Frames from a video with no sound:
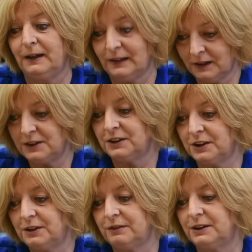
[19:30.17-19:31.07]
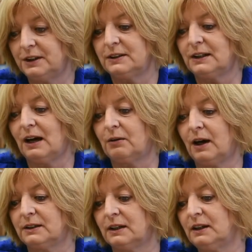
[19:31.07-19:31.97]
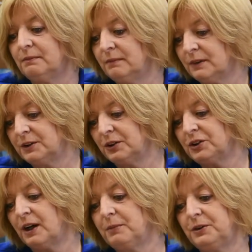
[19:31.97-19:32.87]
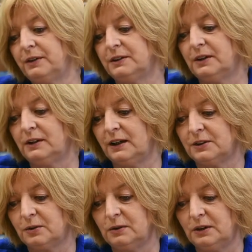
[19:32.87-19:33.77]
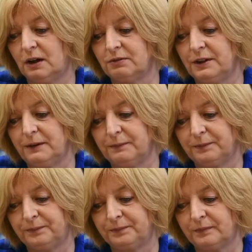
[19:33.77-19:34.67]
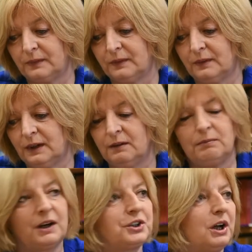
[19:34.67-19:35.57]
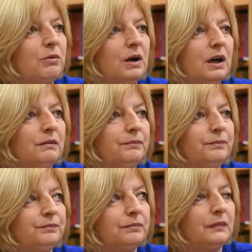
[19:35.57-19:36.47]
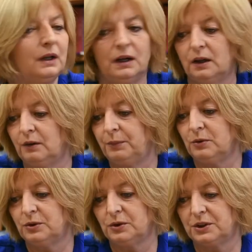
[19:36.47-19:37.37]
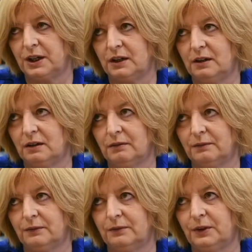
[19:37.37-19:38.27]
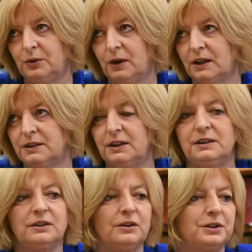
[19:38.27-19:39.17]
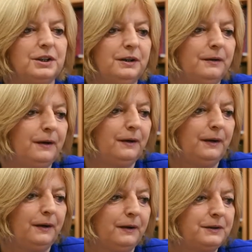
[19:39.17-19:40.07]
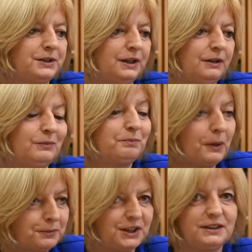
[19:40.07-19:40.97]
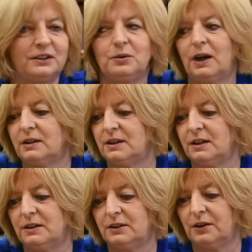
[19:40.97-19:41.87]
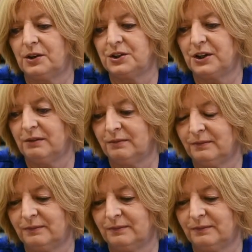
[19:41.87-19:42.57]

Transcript: I tak się rzeczywiście stało, a zatem książka poświęcona jest kultowi mm, marszałka Piłsudskiego w edukacji historycznej, gdzie poprzez edukację historyczną